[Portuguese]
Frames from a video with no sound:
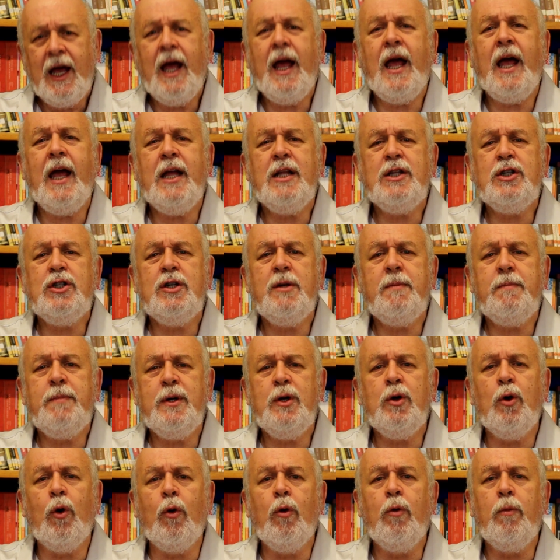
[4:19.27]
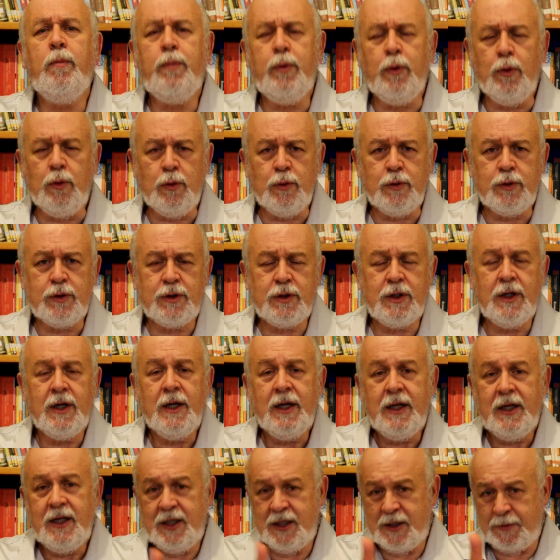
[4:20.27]
HBO Plus
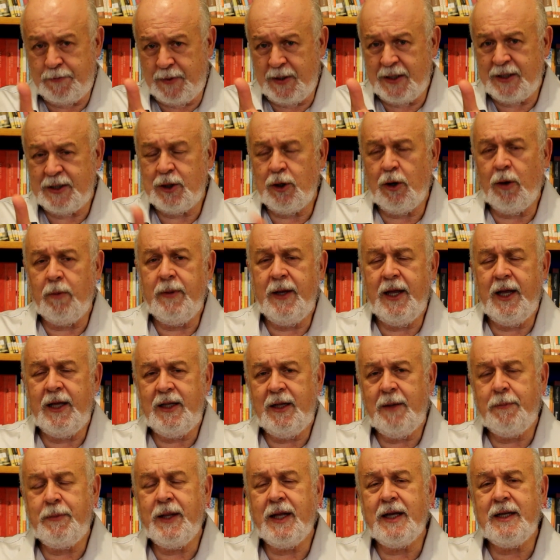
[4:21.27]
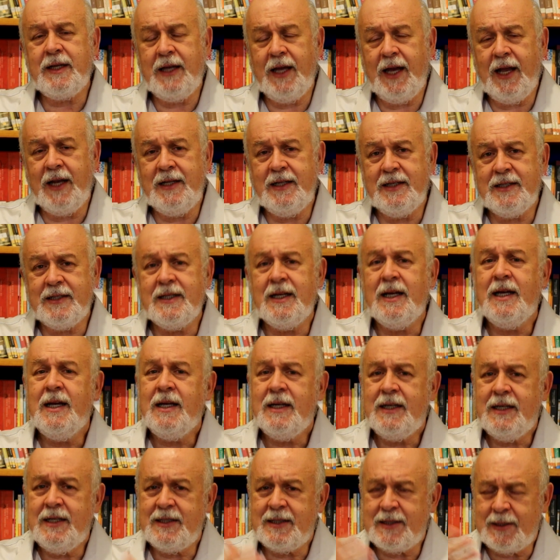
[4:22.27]
especialmente para aqueles
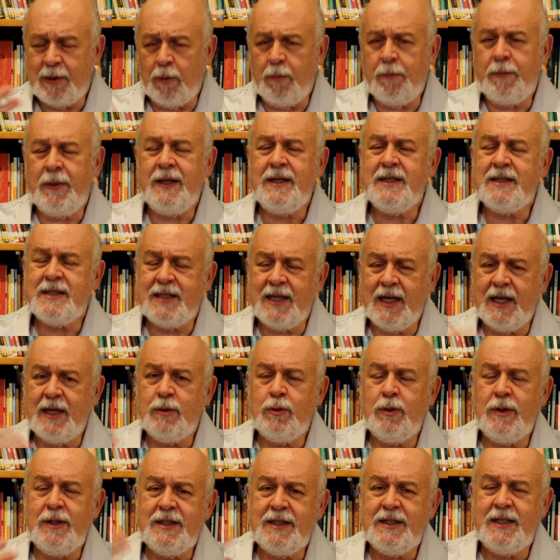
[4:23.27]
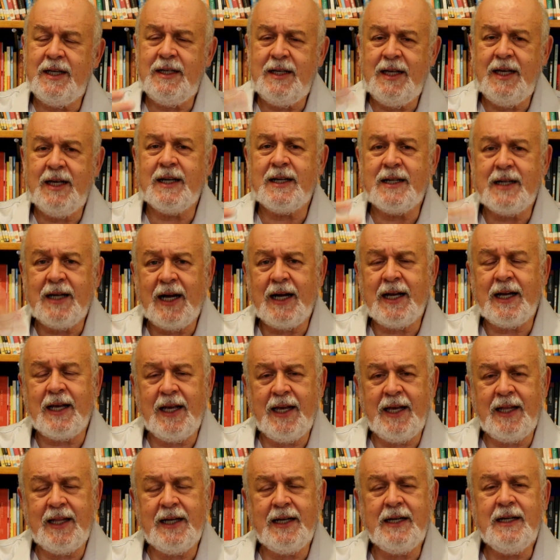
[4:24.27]
que estão pensando em seguir
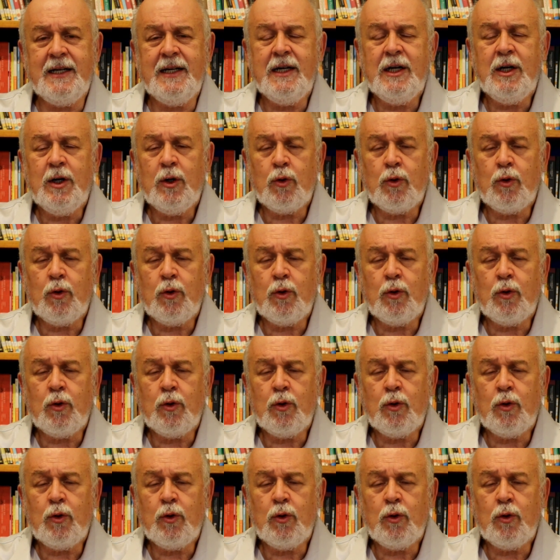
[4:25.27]
carreira